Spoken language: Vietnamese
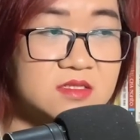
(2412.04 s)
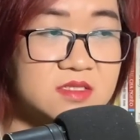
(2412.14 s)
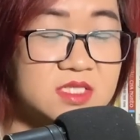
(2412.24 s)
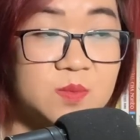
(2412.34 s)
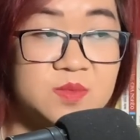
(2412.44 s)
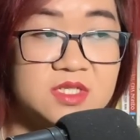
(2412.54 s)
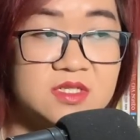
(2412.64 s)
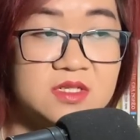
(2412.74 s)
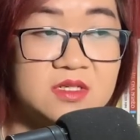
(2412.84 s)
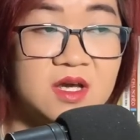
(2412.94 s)
Giống như
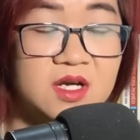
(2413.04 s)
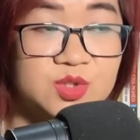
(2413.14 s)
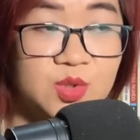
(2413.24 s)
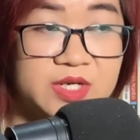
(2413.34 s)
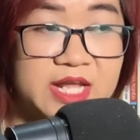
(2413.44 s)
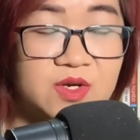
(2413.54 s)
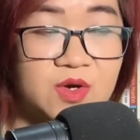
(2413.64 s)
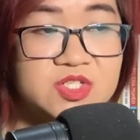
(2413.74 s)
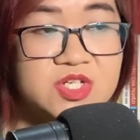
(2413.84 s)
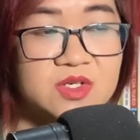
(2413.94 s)
những lời tôi đã
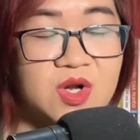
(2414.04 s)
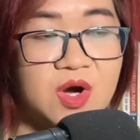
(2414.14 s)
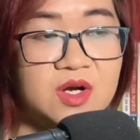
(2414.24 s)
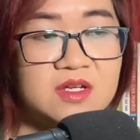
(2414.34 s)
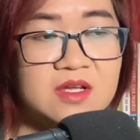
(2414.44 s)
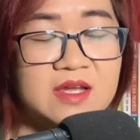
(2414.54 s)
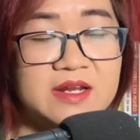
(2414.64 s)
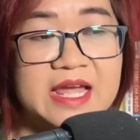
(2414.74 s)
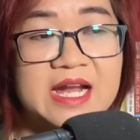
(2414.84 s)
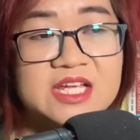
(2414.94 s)
nói trước đó,
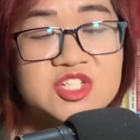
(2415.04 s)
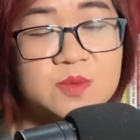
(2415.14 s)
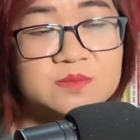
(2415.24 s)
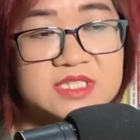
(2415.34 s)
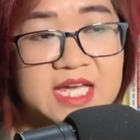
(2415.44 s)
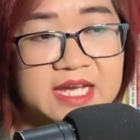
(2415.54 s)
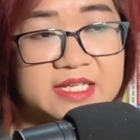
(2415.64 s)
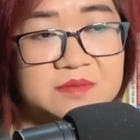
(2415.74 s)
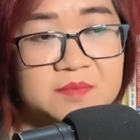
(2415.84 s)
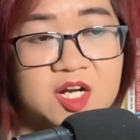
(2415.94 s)
đã là trọng
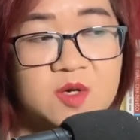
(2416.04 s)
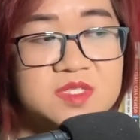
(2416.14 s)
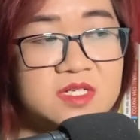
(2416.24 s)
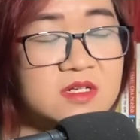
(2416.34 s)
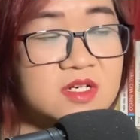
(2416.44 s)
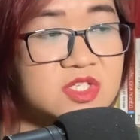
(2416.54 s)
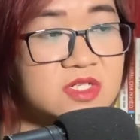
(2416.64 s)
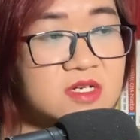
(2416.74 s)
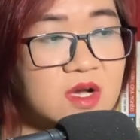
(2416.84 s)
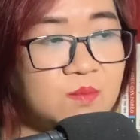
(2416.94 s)
tài mà không giữ được
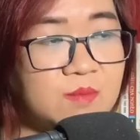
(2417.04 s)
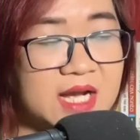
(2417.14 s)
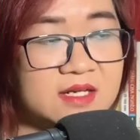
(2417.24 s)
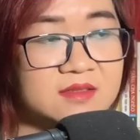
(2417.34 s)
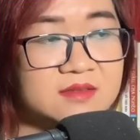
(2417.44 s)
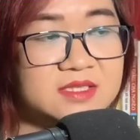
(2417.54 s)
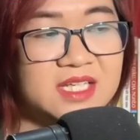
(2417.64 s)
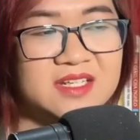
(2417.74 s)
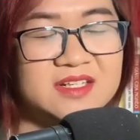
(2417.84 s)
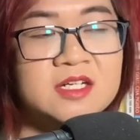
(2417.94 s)
sự công bằng
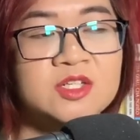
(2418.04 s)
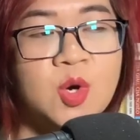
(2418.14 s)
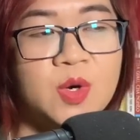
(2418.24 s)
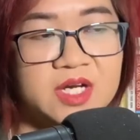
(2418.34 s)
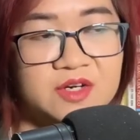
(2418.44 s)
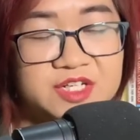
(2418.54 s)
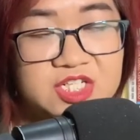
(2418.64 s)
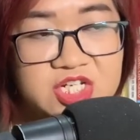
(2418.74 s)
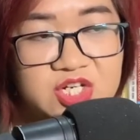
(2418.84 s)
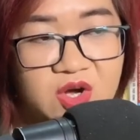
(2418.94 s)
thì đừng ngồi ở
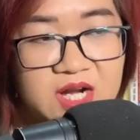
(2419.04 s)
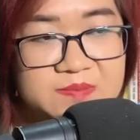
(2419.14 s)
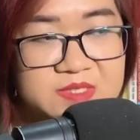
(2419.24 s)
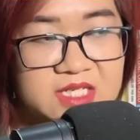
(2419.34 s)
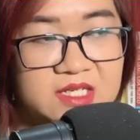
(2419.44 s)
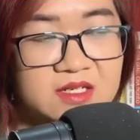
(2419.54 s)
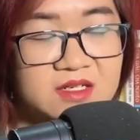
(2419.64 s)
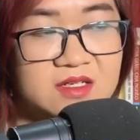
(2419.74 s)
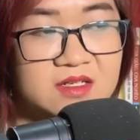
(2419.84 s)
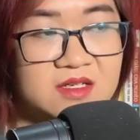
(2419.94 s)
vị trí đó làm gì.
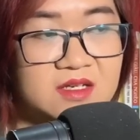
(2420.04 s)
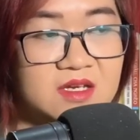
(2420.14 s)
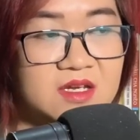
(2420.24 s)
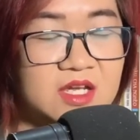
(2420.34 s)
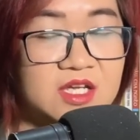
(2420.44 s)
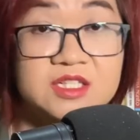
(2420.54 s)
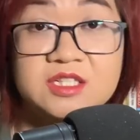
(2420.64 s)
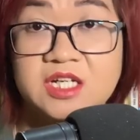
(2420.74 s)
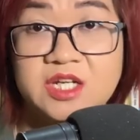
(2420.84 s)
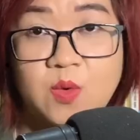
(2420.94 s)

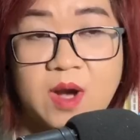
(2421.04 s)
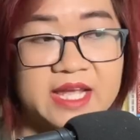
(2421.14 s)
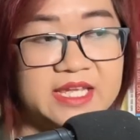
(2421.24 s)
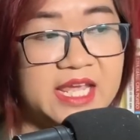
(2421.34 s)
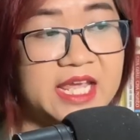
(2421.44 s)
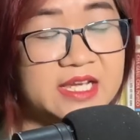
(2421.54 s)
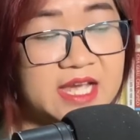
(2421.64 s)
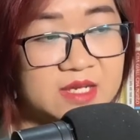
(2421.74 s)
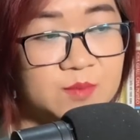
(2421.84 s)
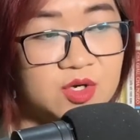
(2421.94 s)
Người ngoài e
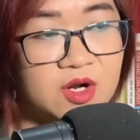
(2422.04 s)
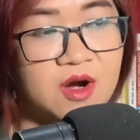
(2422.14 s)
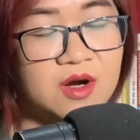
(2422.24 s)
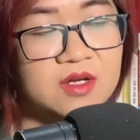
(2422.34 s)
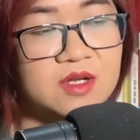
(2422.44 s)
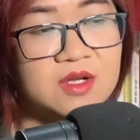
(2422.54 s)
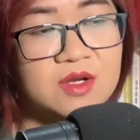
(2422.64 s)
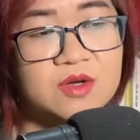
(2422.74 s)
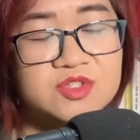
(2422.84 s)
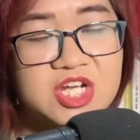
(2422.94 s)
ngại bọn họ,
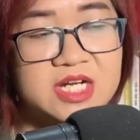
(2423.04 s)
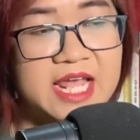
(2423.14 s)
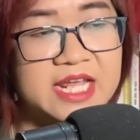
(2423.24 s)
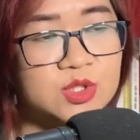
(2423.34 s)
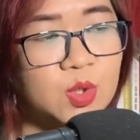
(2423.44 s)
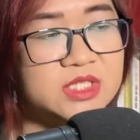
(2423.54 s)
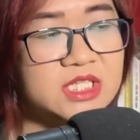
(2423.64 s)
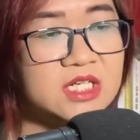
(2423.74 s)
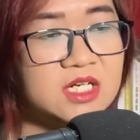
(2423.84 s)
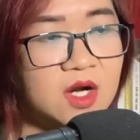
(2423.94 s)
còn Trần An tôi
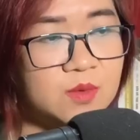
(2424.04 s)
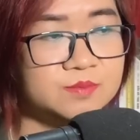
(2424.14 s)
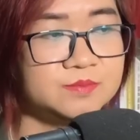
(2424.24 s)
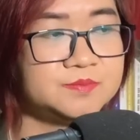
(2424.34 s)
thì không.